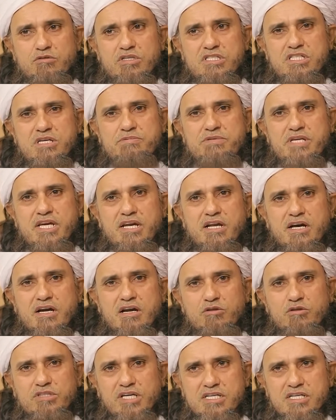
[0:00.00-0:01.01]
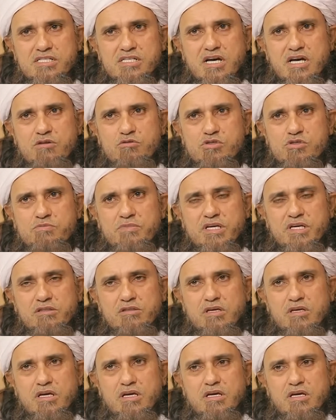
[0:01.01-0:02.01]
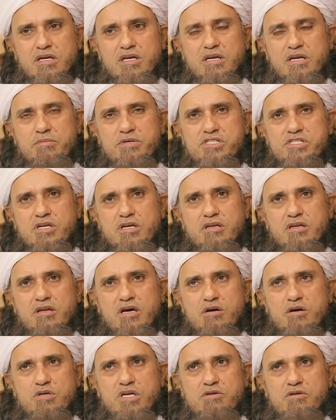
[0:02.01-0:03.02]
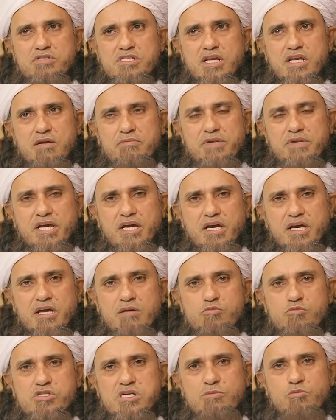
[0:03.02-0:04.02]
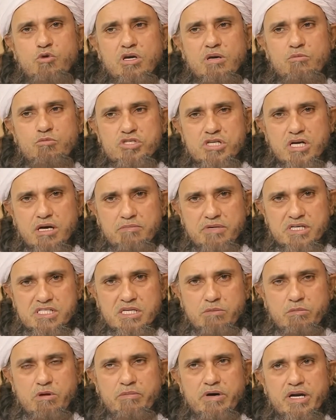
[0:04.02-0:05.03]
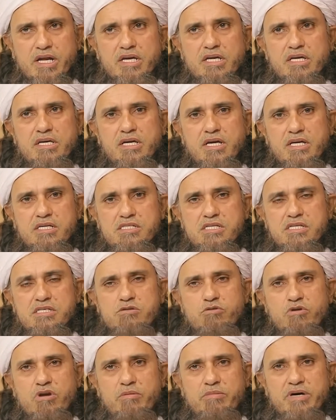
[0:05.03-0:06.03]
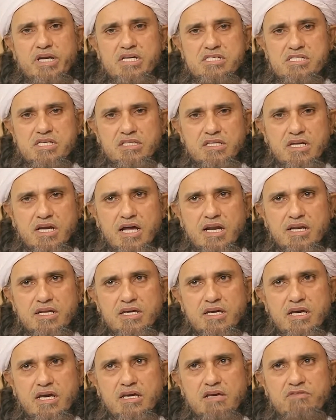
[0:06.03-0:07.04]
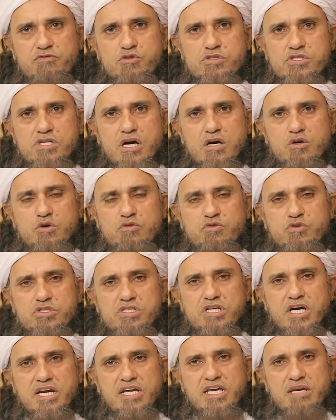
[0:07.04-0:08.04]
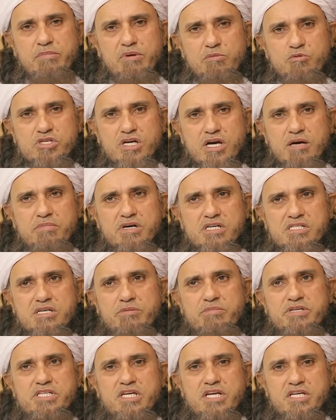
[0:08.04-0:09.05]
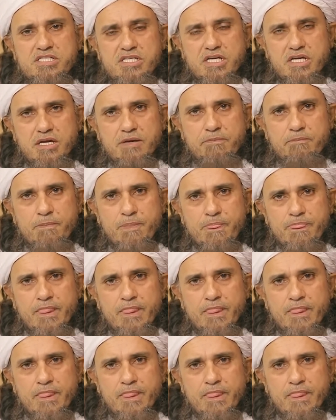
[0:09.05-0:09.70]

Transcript: तो अजीब सही लग रहा होता है इंसान उसमें नबी सल्लल्लाहु अलैहि वसल्लम ने गैर मुस्लिमों की मुशाबह से भी मना किया इसी से ओलमा ने इस्तलाल किया कि फुसाको व फुजार की भी मुशाबह से बचना चाहिए